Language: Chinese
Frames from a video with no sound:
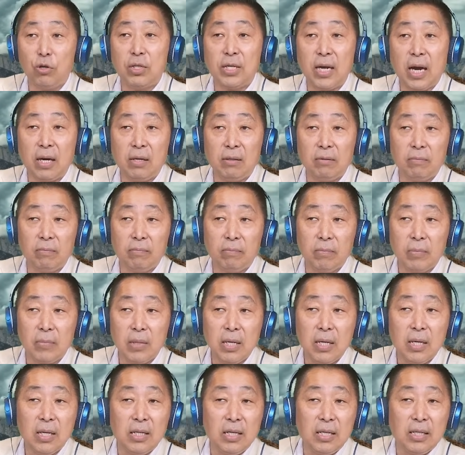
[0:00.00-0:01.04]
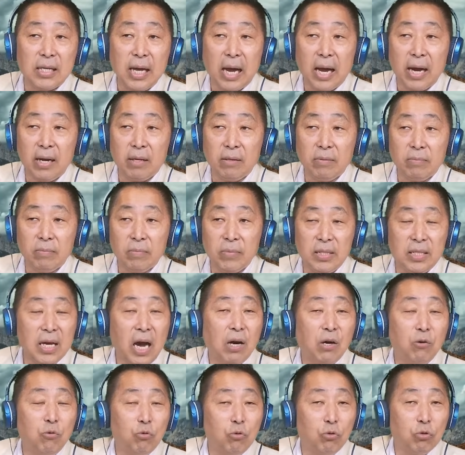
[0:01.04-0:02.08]
就像你在
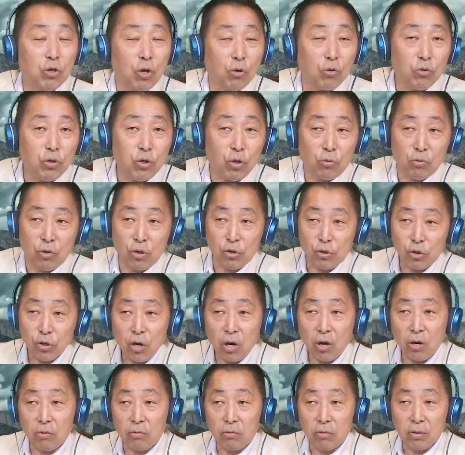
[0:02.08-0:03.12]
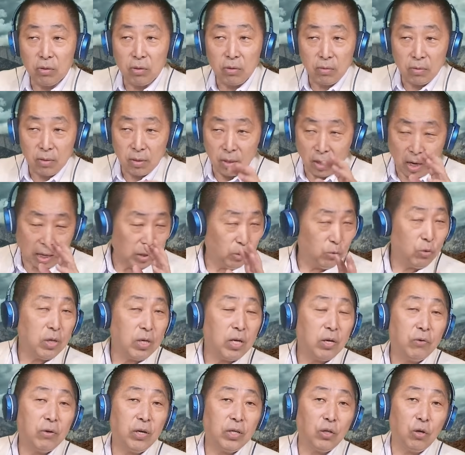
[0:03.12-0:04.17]
江湖走久了之后，很
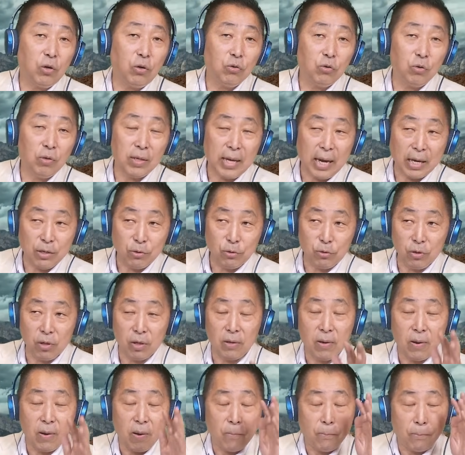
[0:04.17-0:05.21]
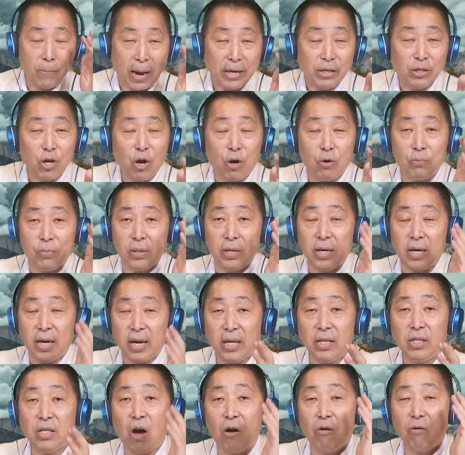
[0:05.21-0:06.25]
多也会有一种感觉。白道比
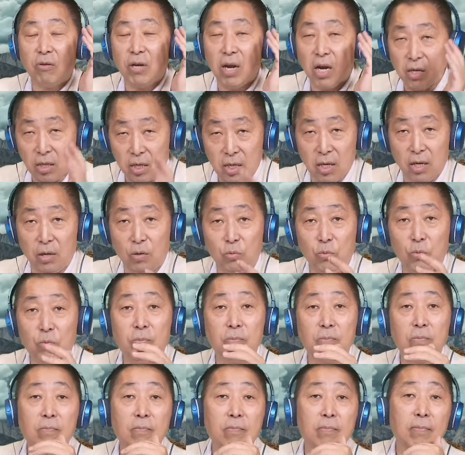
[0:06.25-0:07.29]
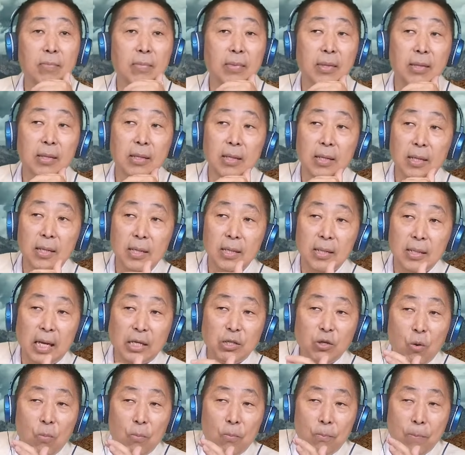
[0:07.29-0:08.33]
黑道更可恶，
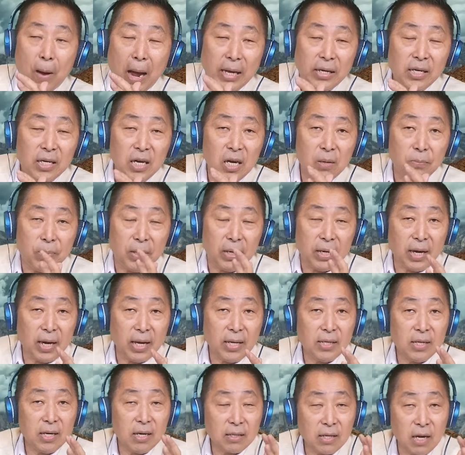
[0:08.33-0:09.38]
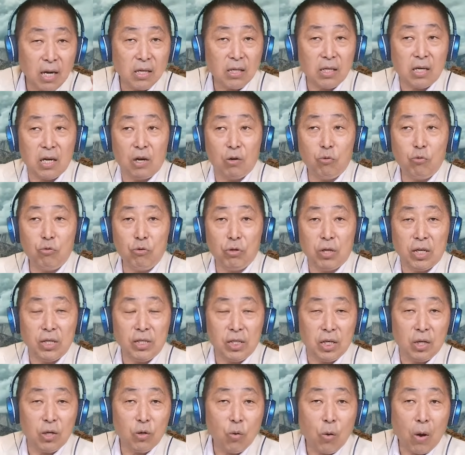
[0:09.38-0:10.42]
那这种白客比黑客更可恶的
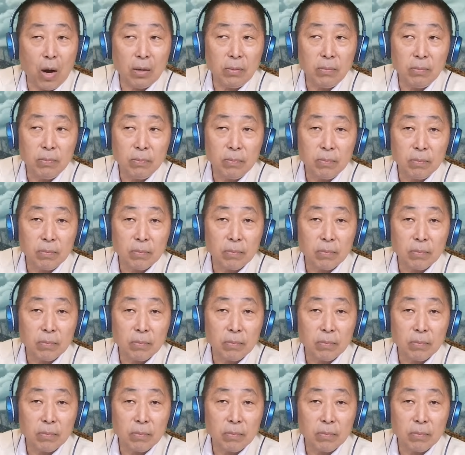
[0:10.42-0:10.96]
情况，